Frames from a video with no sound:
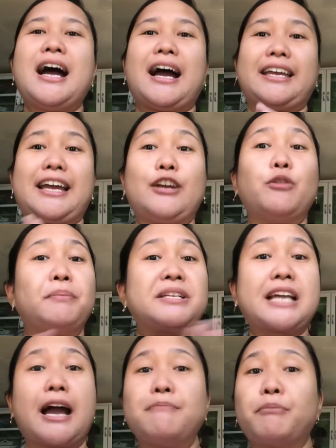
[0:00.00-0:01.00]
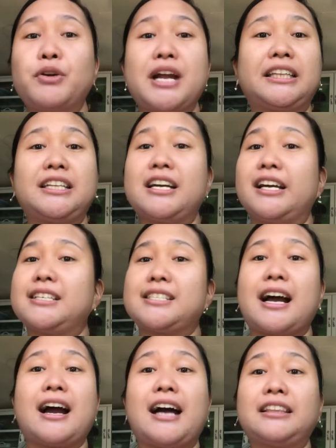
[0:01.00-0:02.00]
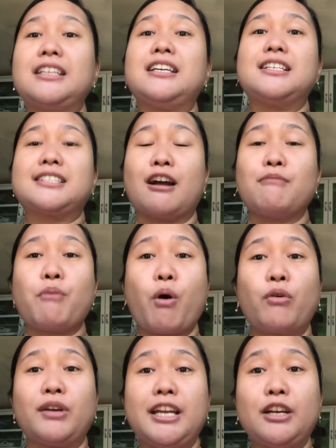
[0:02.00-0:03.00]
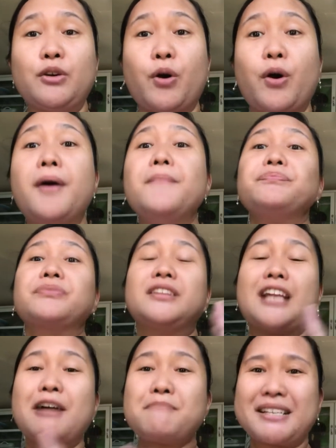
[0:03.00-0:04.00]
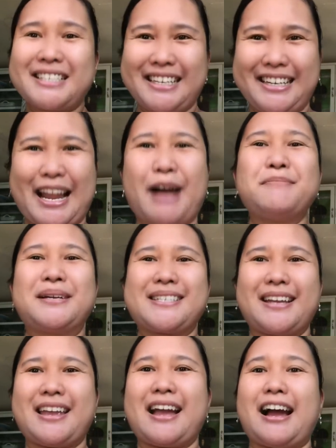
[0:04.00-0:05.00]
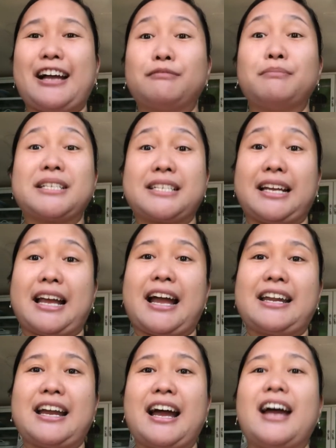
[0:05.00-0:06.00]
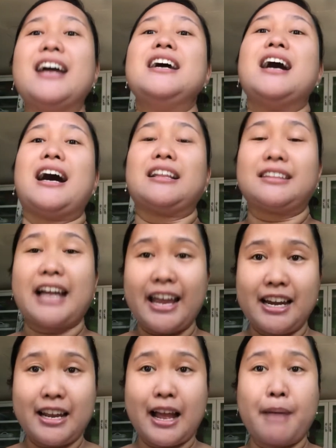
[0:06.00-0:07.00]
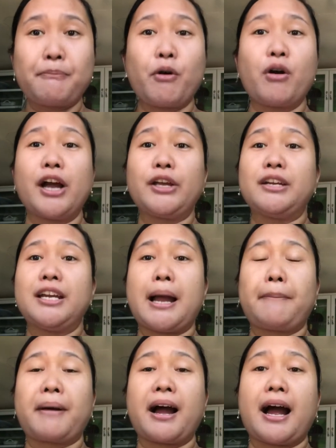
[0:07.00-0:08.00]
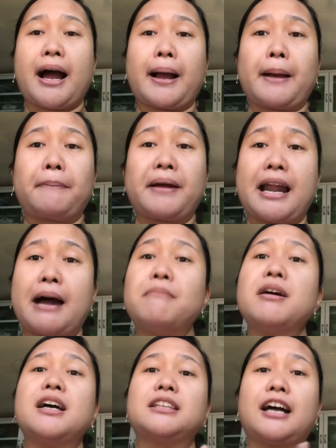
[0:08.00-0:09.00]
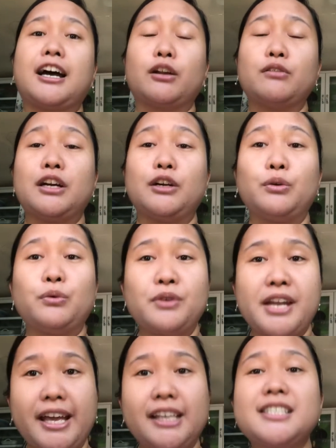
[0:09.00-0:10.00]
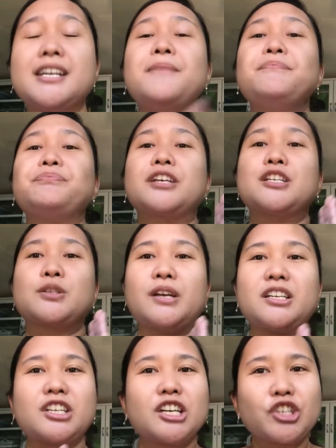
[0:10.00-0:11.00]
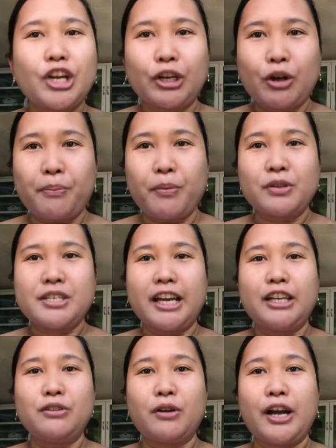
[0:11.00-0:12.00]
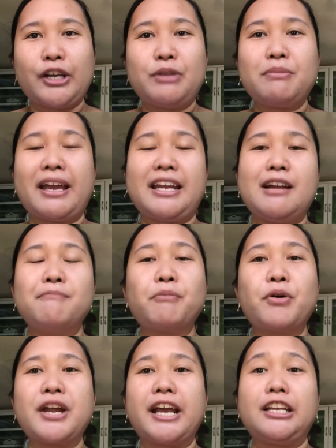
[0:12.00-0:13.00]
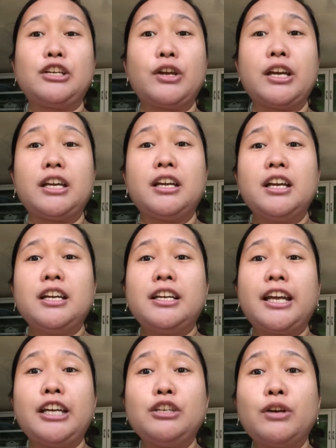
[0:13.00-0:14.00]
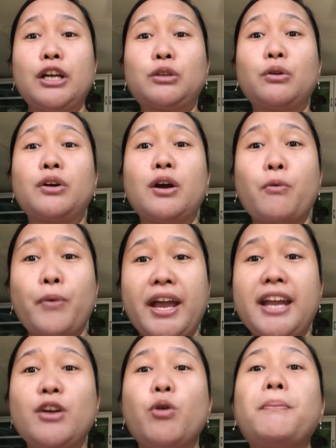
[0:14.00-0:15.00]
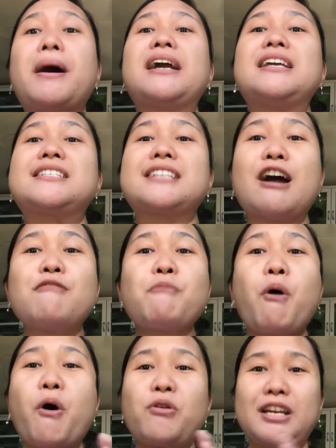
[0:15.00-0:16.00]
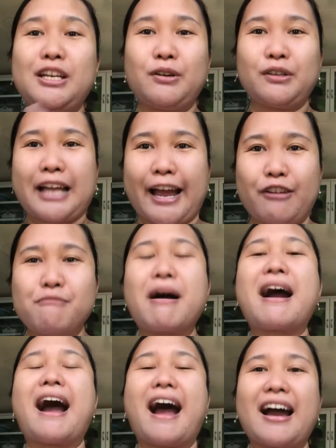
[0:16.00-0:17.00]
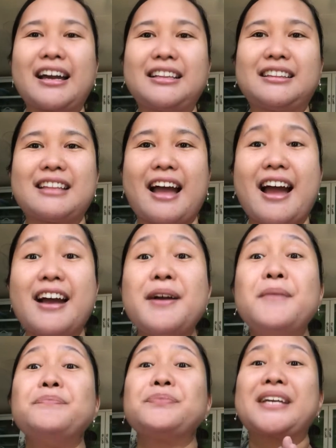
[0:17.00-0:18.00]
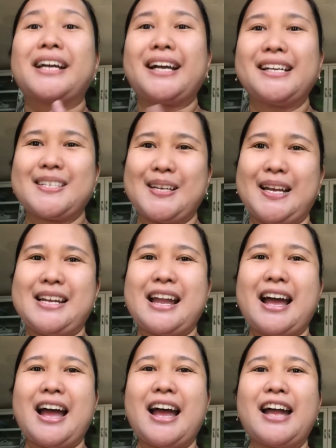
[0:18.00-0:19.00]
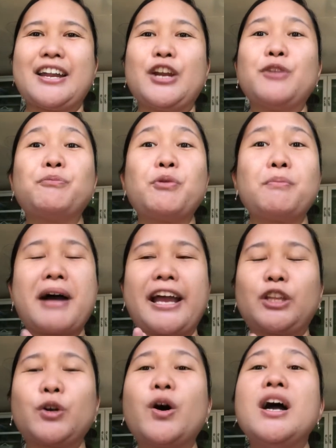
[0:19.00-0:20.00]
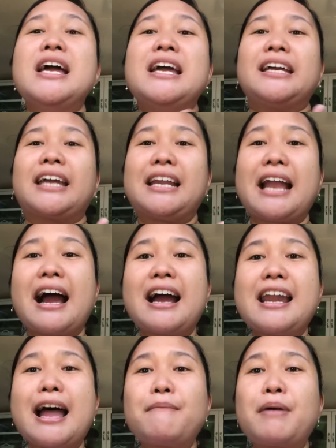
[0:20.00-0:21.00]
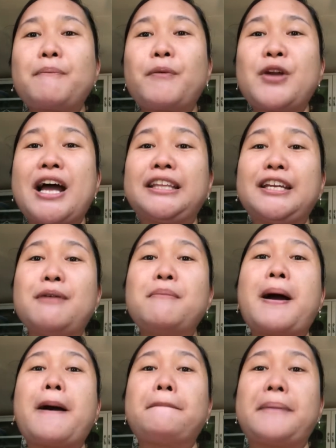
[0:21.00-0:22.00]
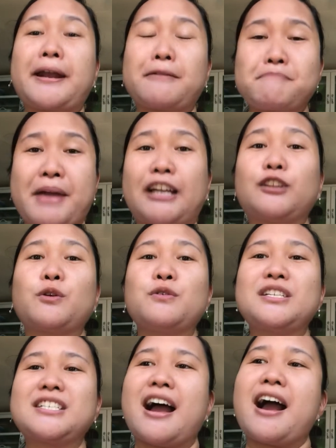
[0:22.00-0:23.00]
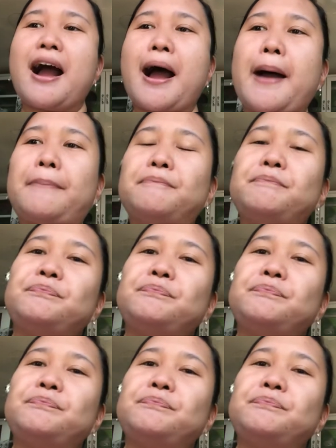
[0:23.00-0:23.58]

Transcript: Ayan, umpisahan po natin ang, ang ating isang buong linggo ng masigla, masaya at masagana. At dahil nga po ngayon ay napakaaga pa lamang at araw ng lunes, So, i-share ko po sa inyo ngayon, mainam po na inyo, na inyo itong gawin upang isang buong linggo tayo makaakit ng kasaganahan. Ano po ba ito? Kailangan lamang po natin ng mga perpektong sangkap.